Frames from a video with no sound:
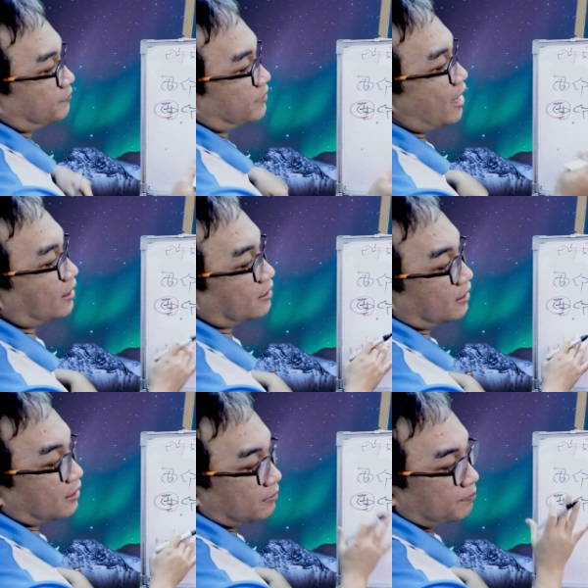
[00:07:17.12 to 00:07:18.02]
它的一
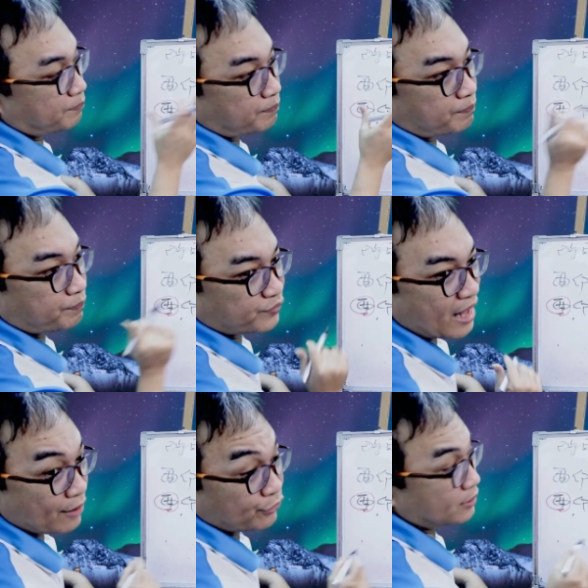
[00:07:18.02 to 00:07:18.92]
个
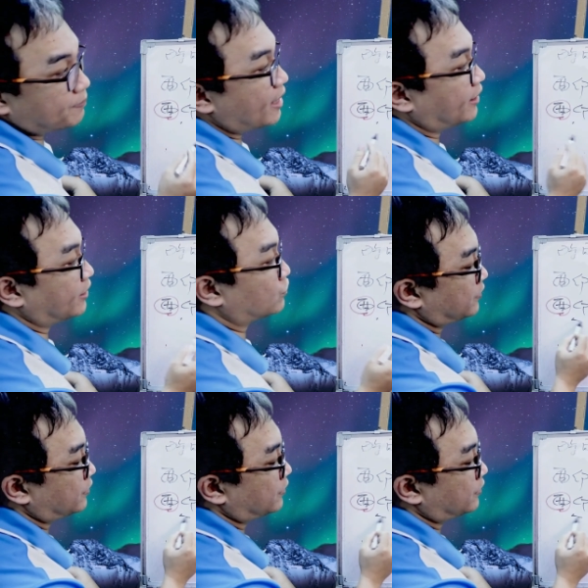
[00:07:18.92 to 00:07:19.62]
大运的排列组